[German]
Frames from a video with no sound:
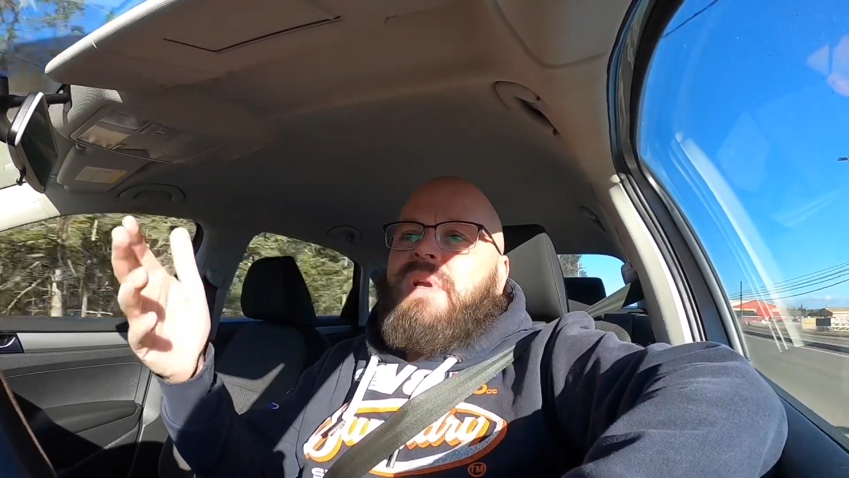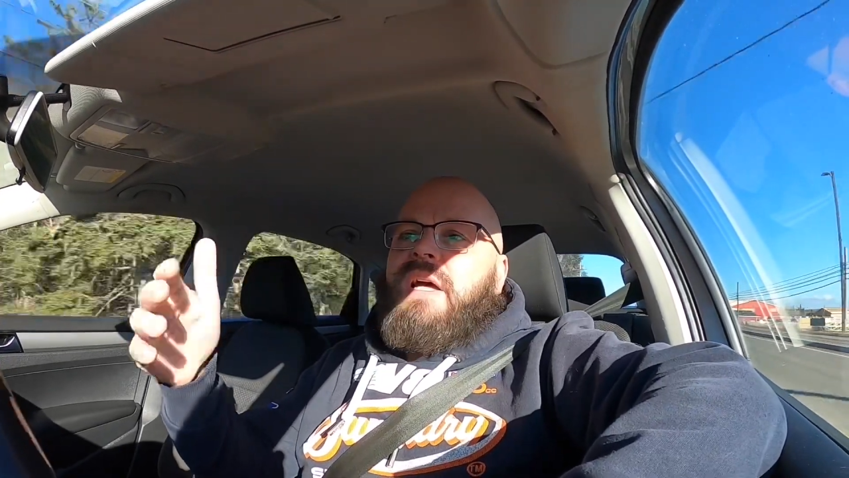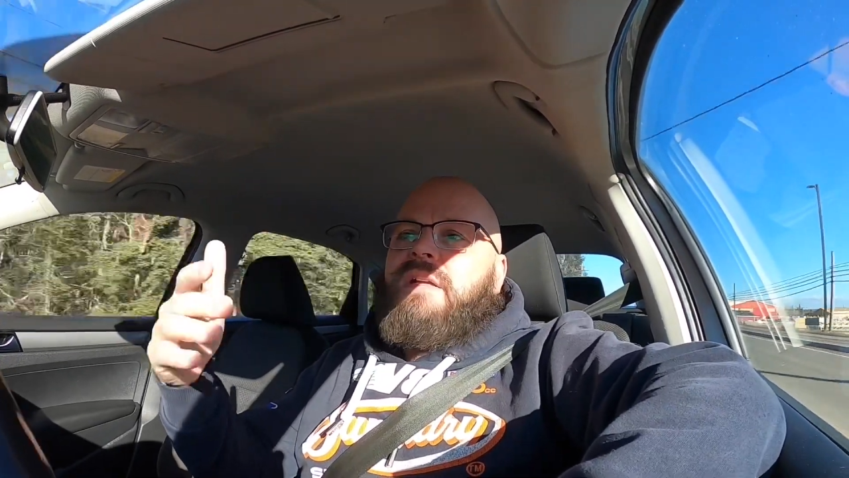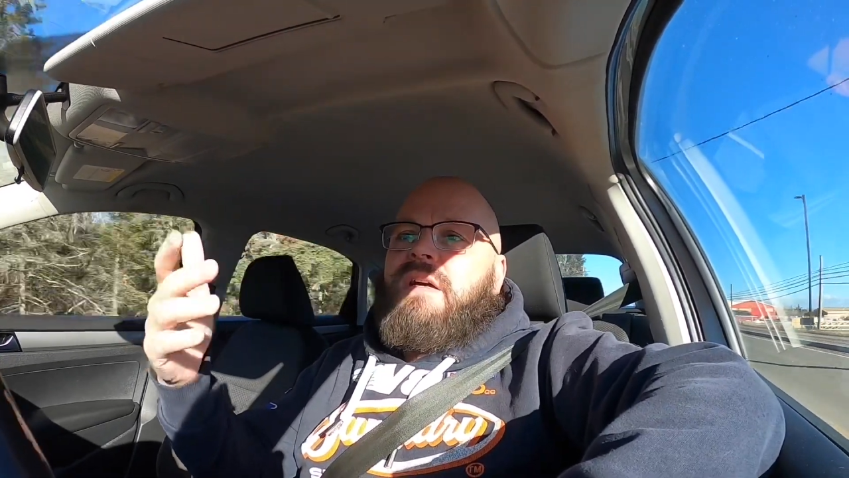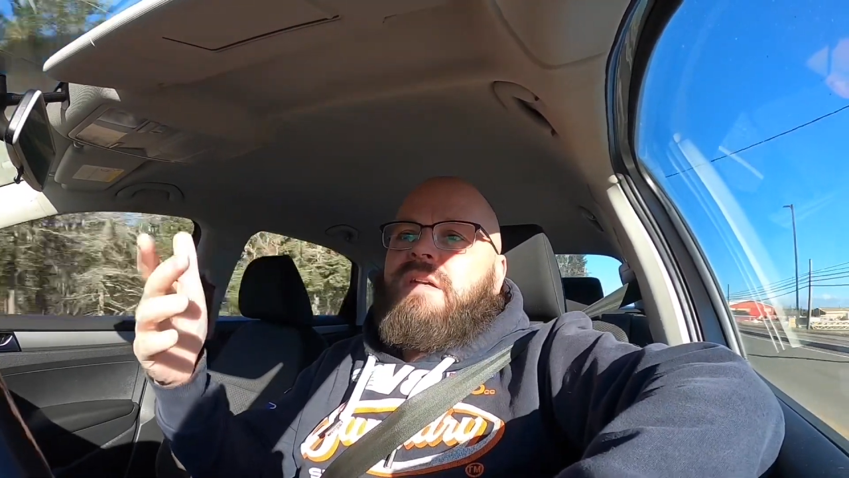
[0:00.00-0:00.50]

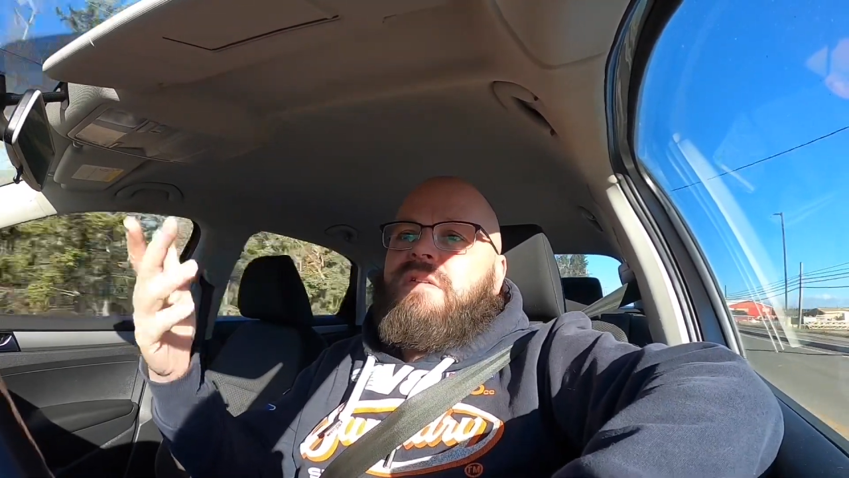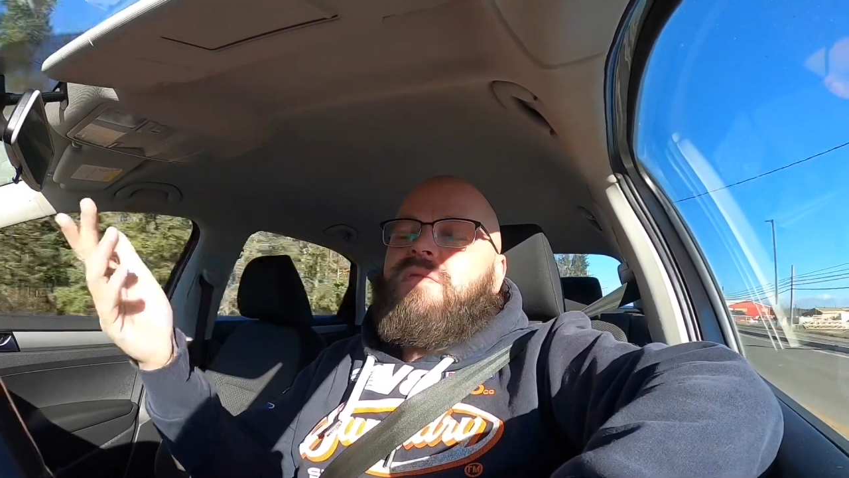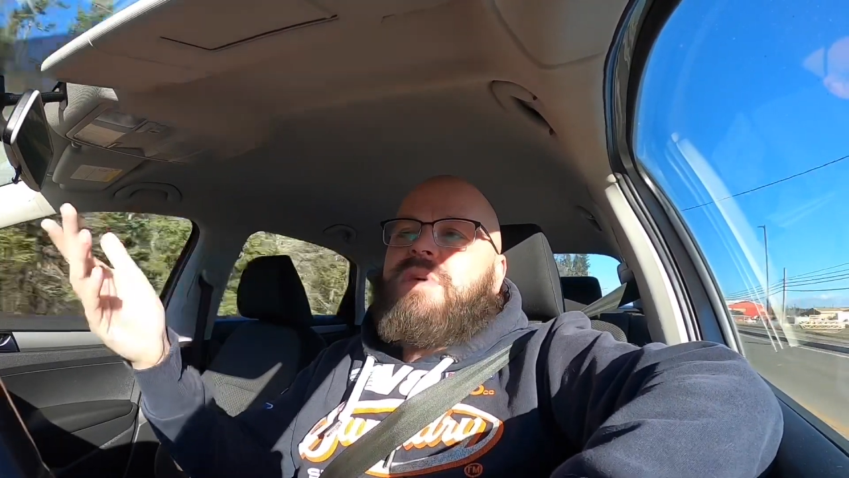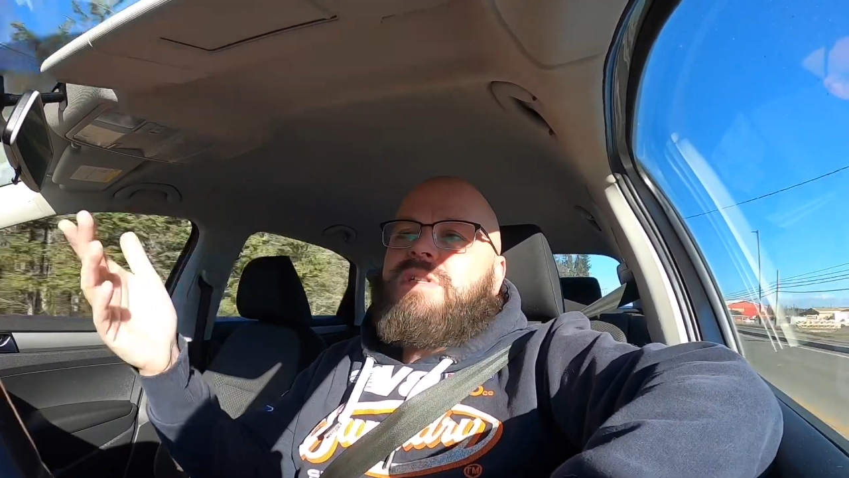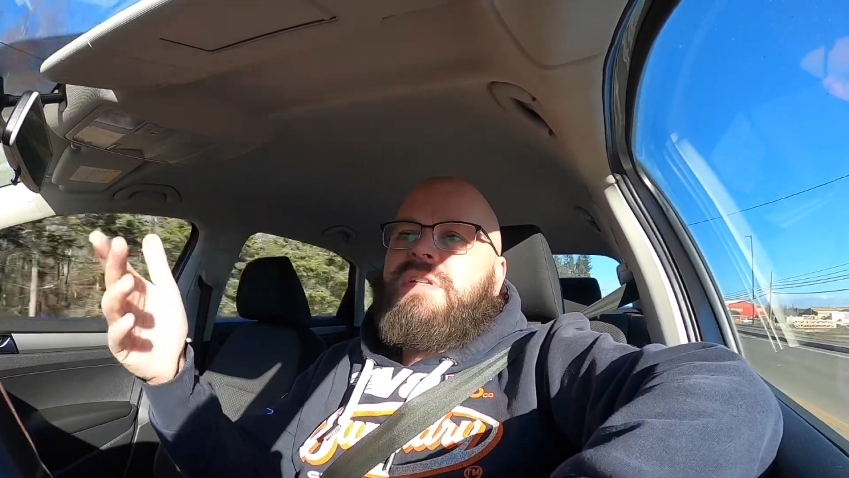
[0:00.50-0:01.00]
ein, ein
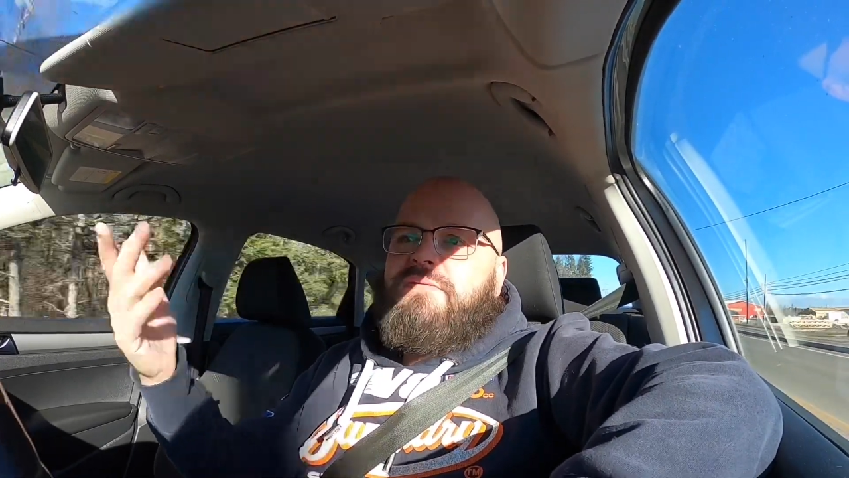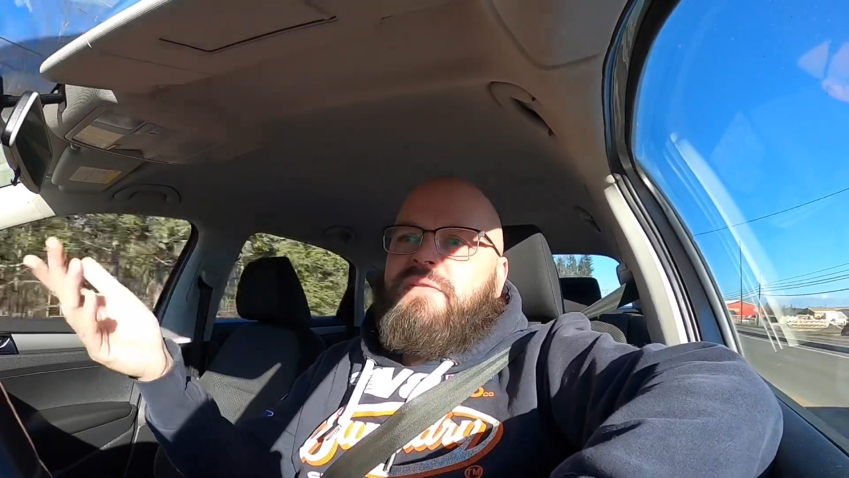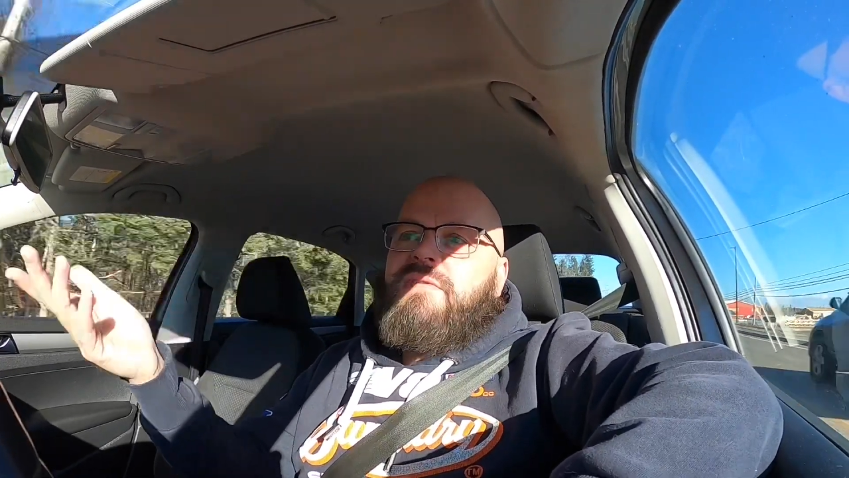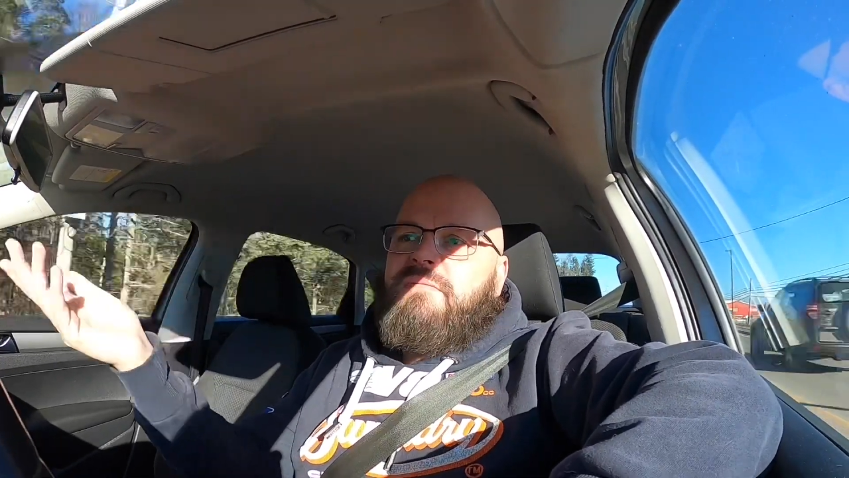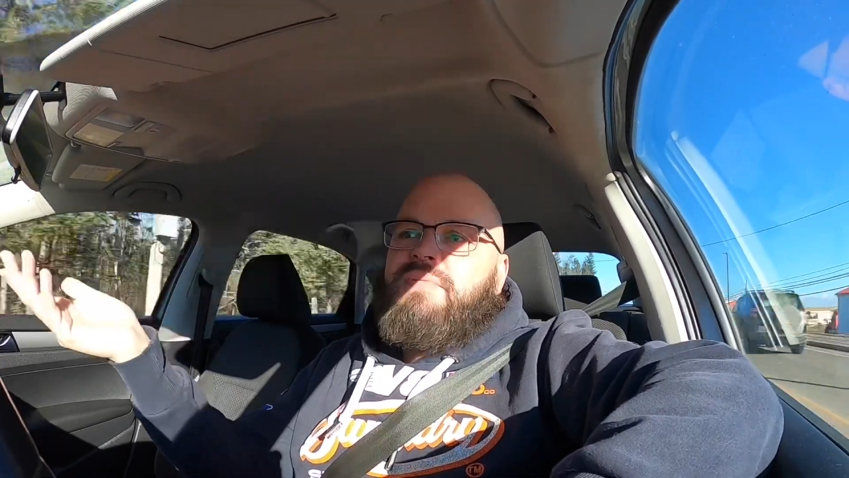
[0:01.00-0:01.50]
Nummernschild
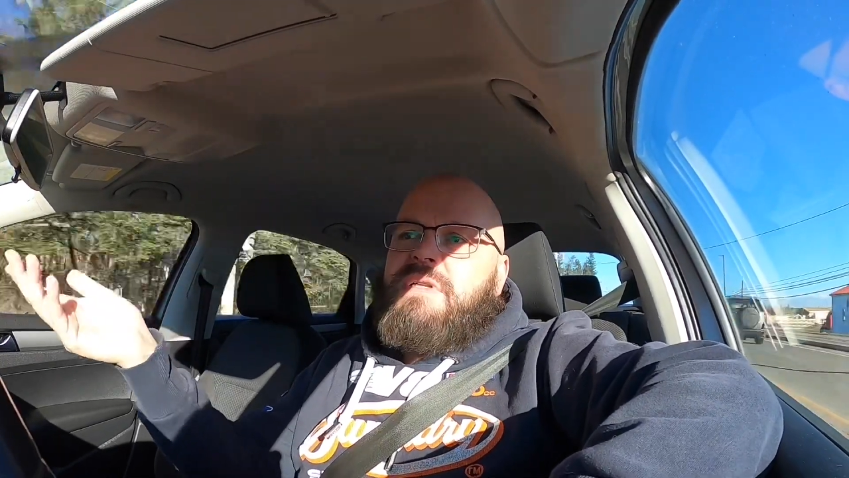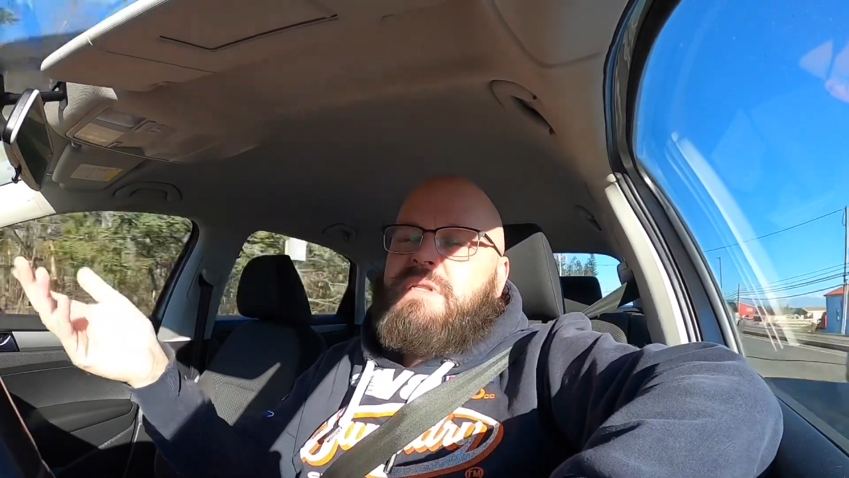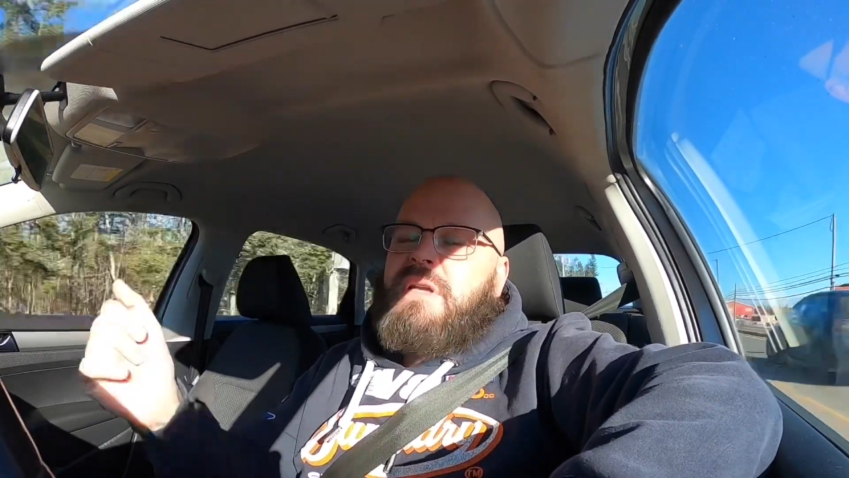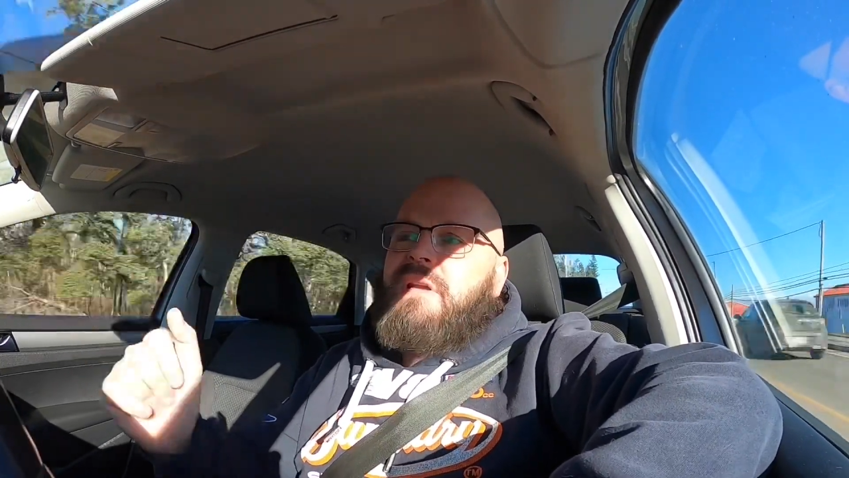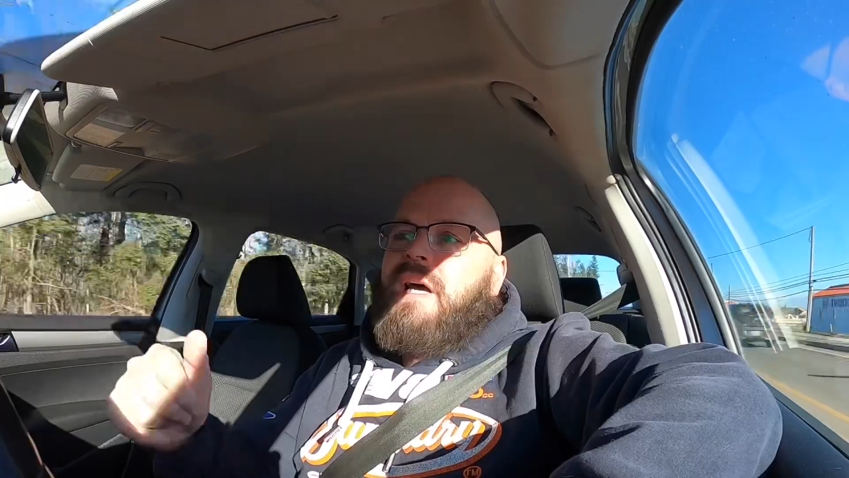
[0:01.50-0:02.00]
von Prince Edward